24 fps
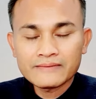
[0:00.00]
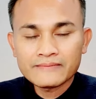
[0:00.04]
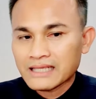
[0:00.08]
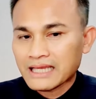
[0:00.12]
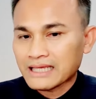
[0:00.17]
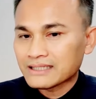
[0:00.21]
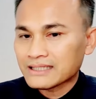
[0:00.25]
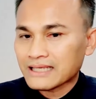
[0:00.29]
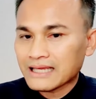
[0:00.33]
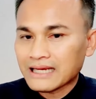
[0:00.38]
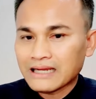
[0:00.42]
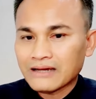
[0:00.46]
ใน
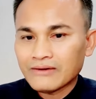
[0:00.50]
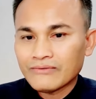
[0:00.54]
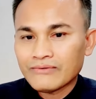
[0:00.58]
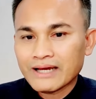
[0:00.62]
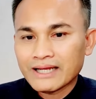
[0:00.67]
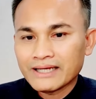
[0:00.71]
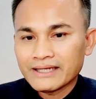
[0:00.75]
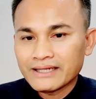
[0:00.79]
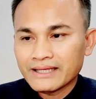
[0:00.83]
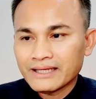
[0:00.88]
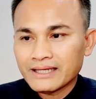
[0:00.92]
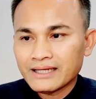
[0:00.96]
แต่ละวั
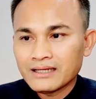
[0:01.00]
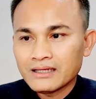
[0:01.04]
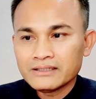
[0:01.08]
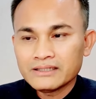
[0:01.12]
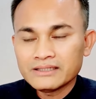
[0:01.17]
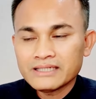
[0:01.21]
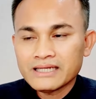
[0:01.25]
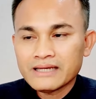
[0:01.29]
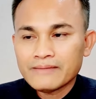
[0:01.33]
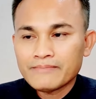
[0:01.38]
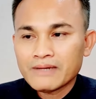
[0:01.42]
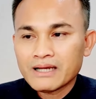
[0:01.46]
นเนี่ยเย
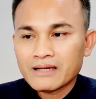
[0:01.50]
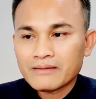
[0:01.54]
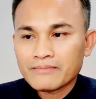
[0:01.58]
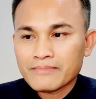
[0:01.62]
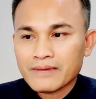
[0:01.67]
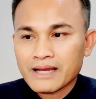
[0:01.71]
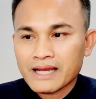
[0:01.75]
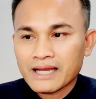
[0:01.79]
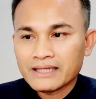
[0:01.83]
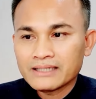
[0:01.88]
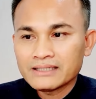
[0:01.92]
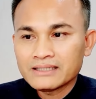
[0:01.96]
อะแยะมาก
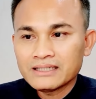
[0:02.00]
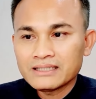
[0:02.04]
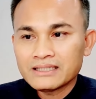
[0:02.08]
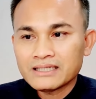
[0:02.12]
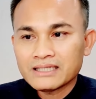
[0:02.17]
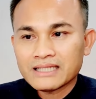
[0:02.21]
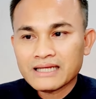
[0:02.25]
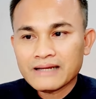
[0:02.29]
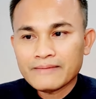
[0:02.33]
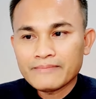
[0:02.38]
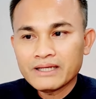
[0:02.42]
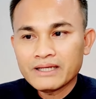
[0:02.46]
มาย ที่
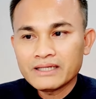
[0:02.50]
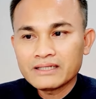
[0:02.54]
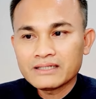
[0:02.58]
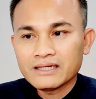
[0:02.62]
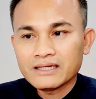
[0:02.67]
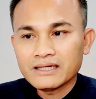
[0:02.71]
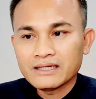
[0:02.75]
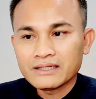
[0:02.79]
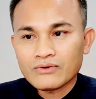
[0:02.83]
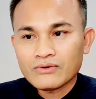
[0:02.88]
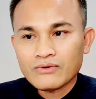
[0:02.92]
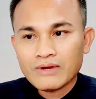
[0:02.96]
จะทำให้
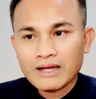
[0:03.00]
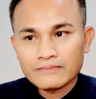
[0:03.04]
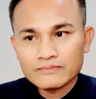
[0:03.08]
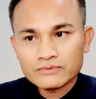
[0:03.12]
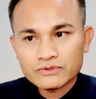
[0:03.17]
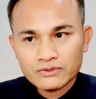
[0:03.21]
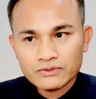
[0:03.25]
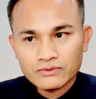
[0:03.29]
เกิดความ